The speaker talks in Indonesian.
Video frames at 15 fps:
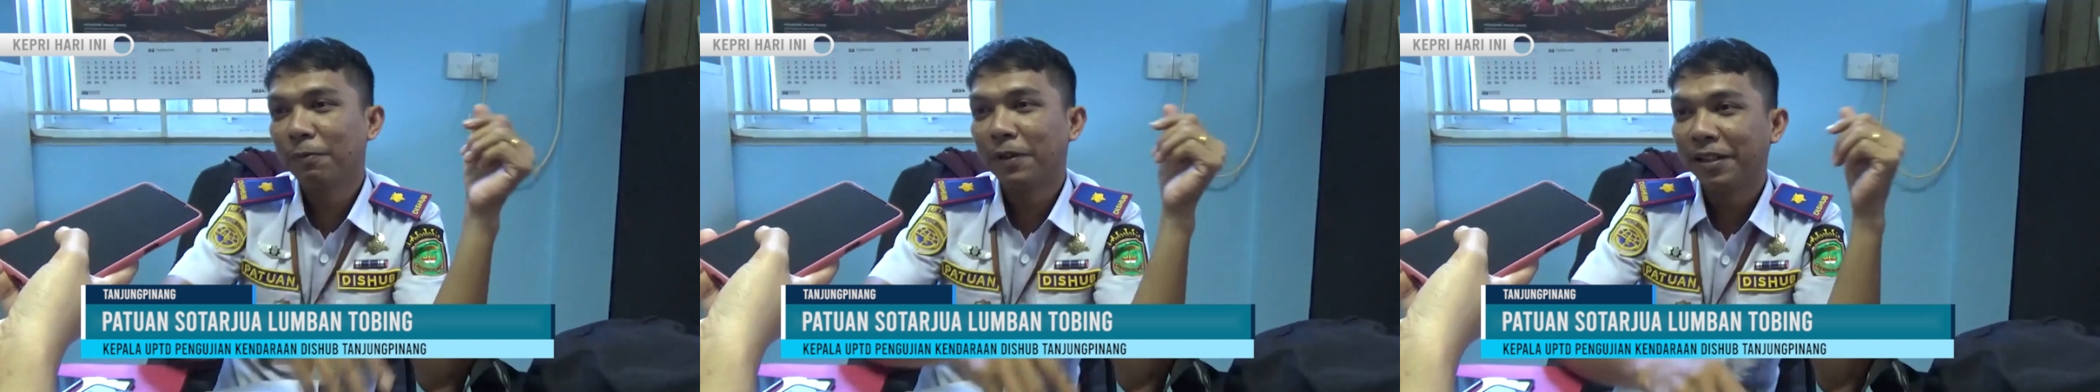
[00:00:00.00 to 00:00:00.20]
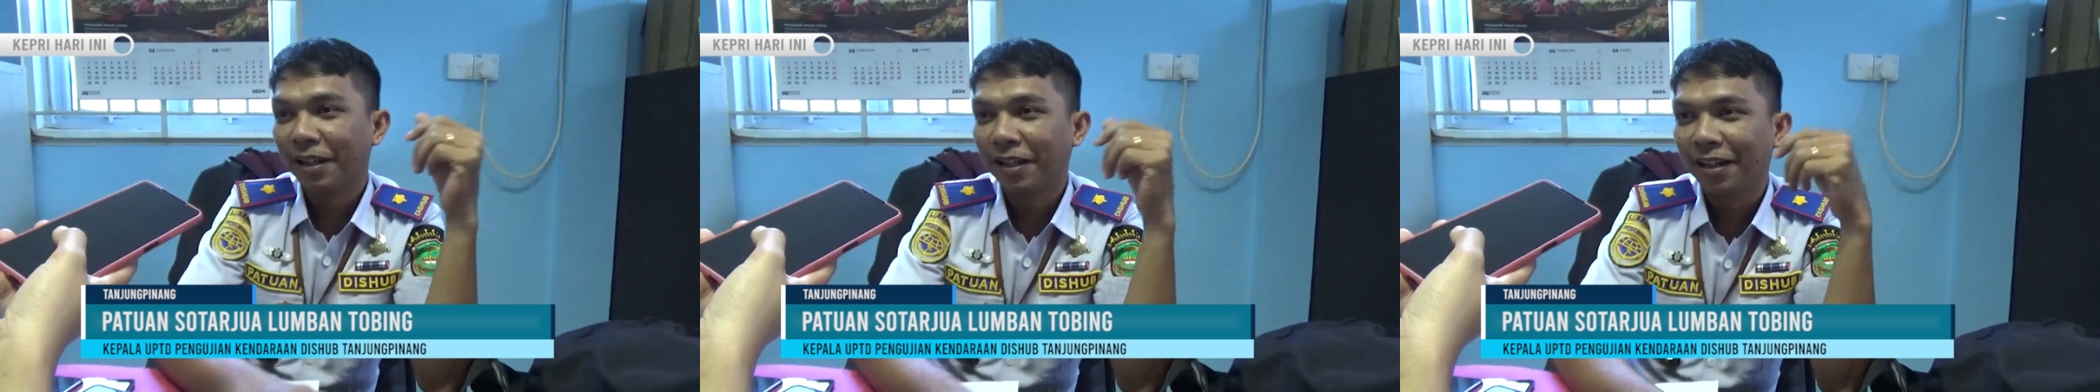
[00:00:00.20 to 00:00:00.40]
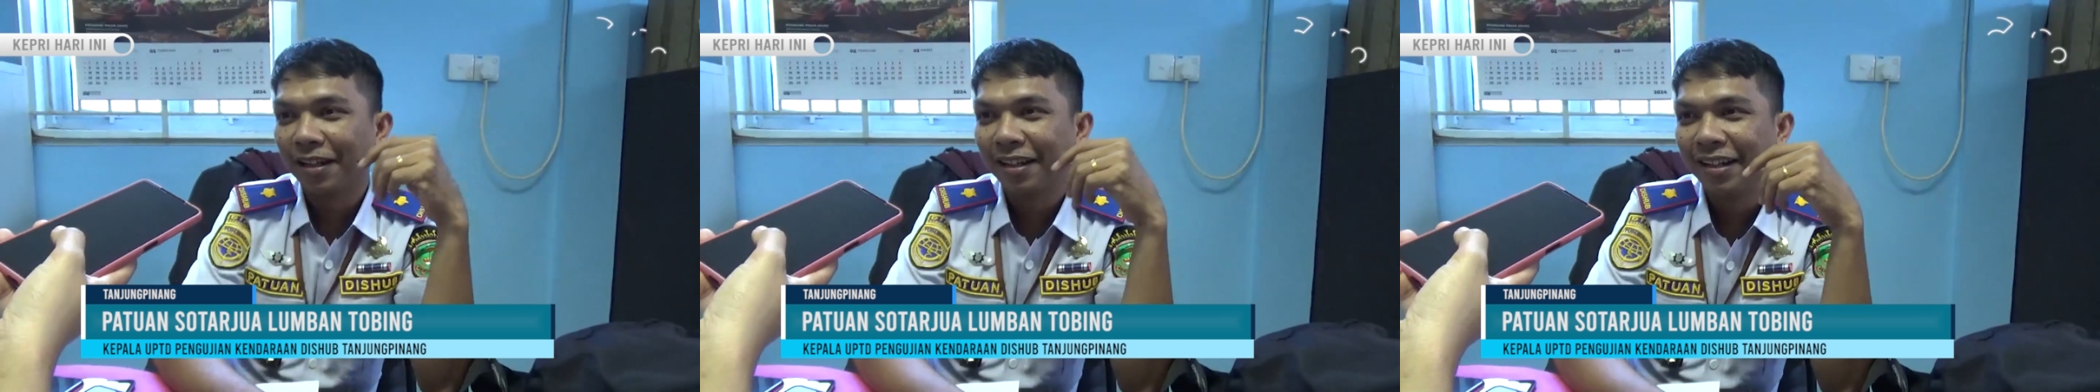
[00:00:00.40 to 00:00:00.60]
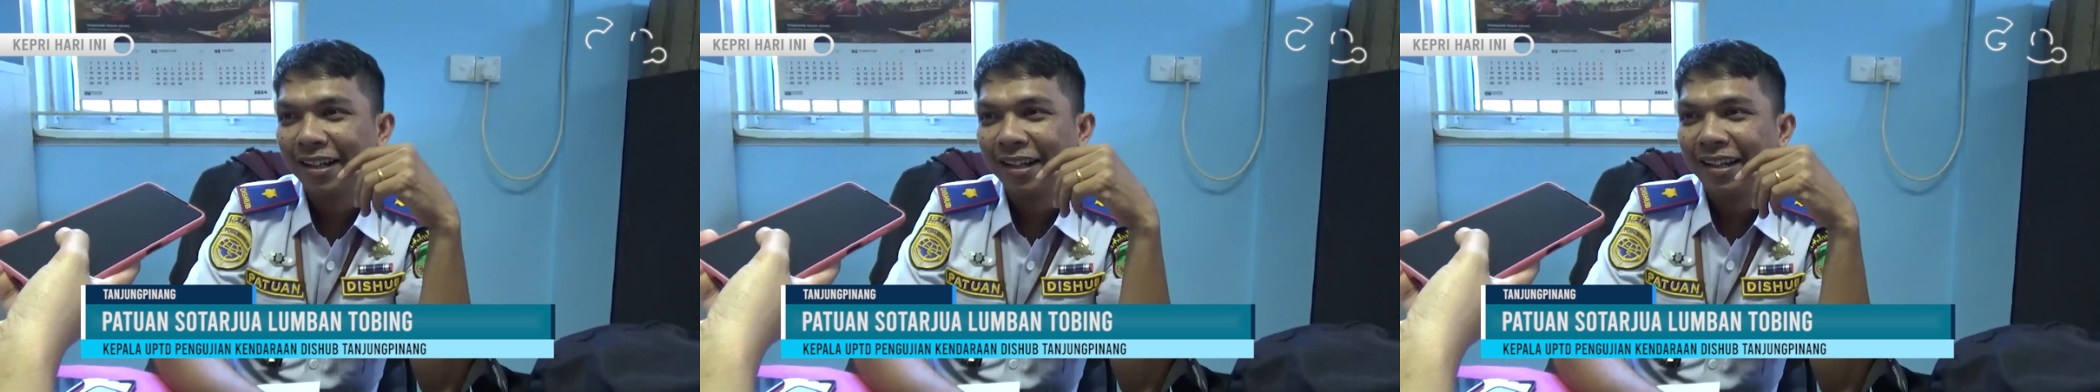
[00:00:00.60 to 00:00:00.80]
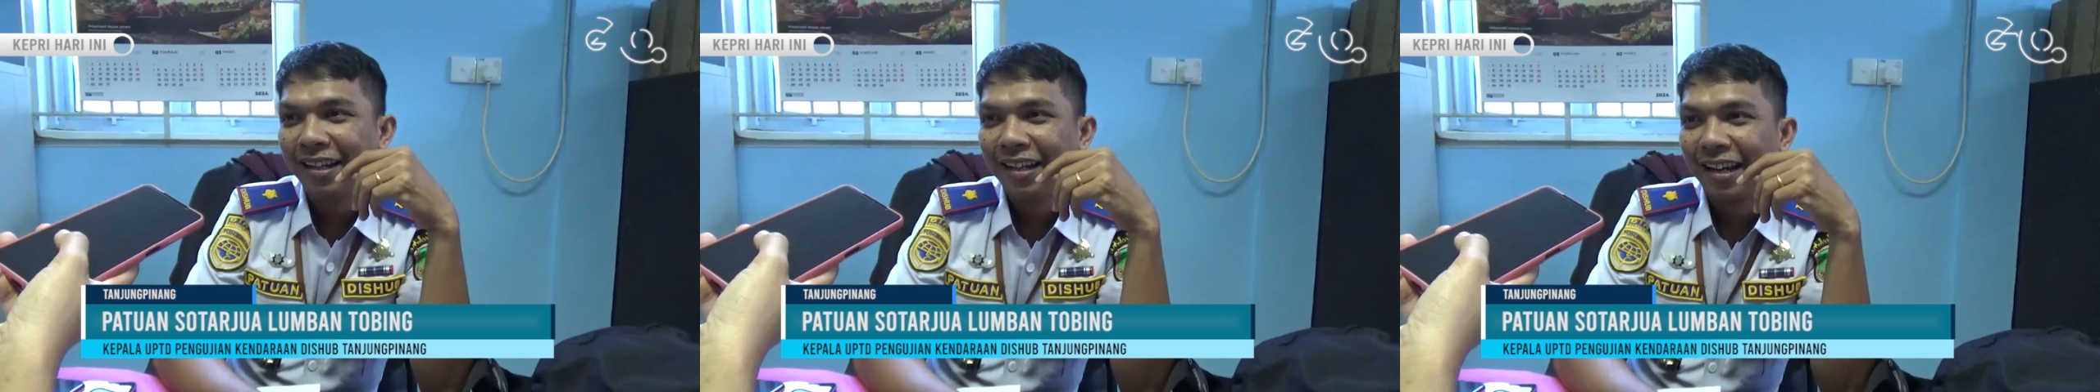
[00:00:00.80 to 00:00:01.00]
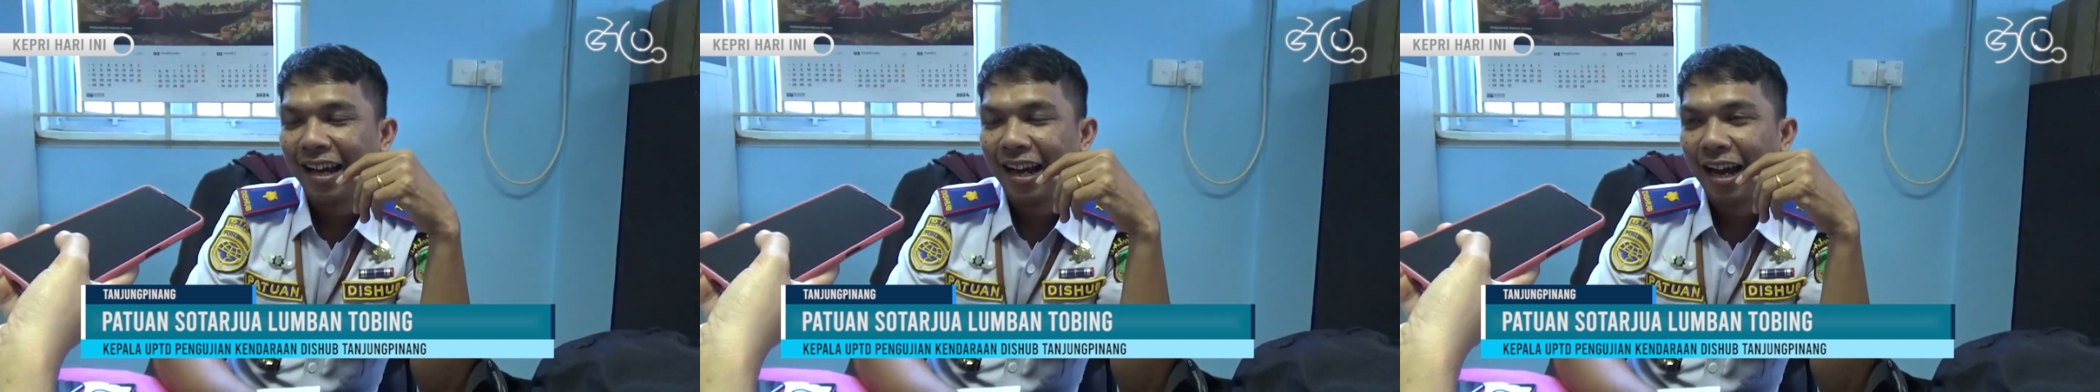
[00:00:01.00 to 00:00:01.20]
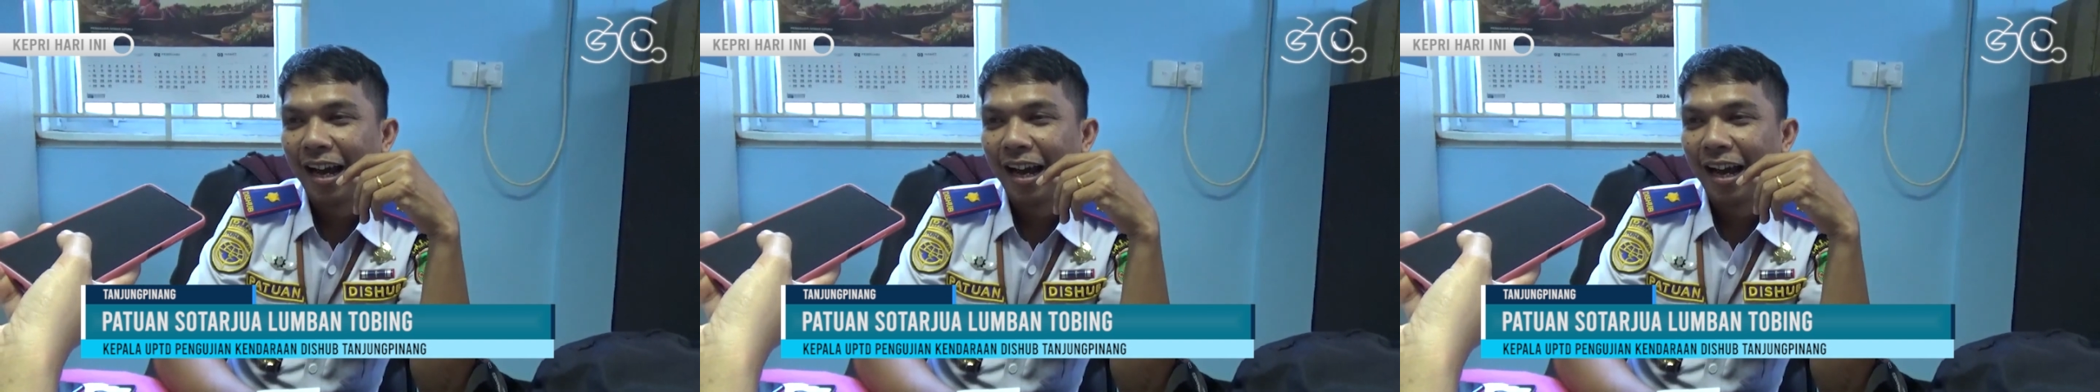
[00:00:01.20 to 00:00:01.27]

BP-nya hmm.